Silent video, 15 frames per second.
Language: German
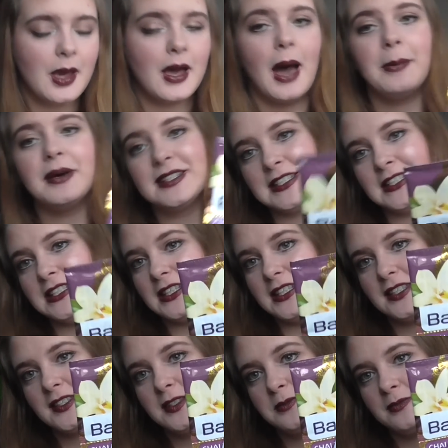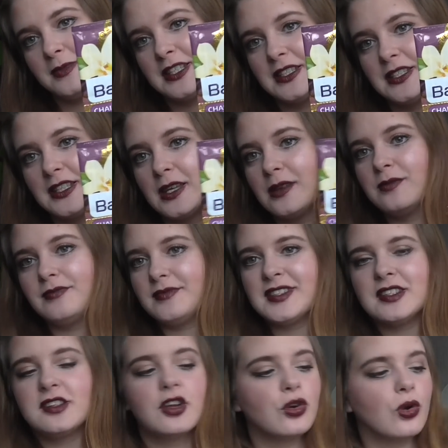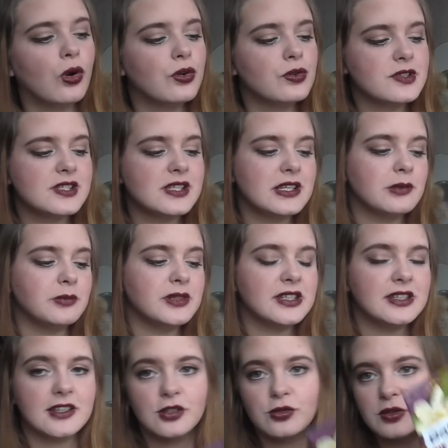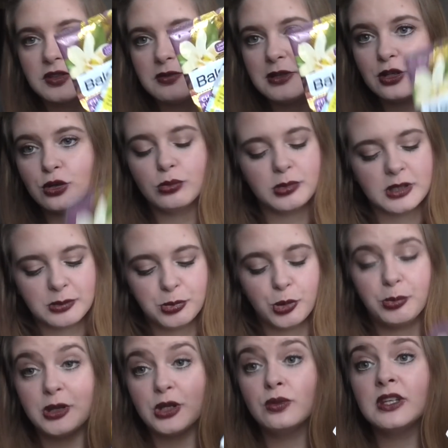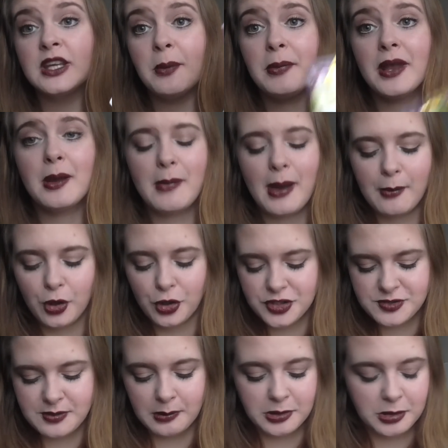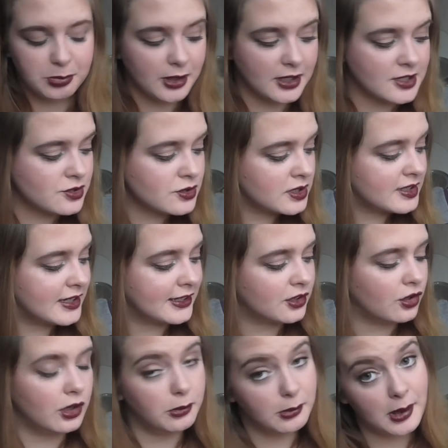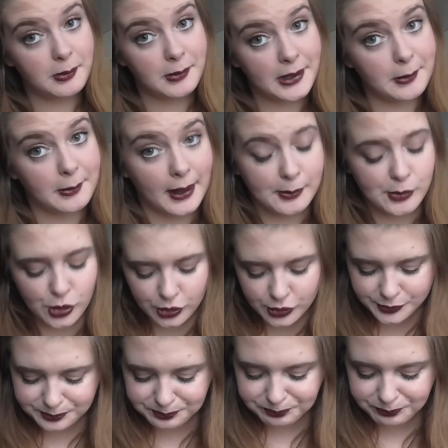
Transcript: Aber die nicht, weil die sind ja neu und die sind limitiert und ich will die unbedingt probieren. Und ich habe meiner Mama auch zwei mitgebracht. Also ich denke auch immer an meine Mama auch.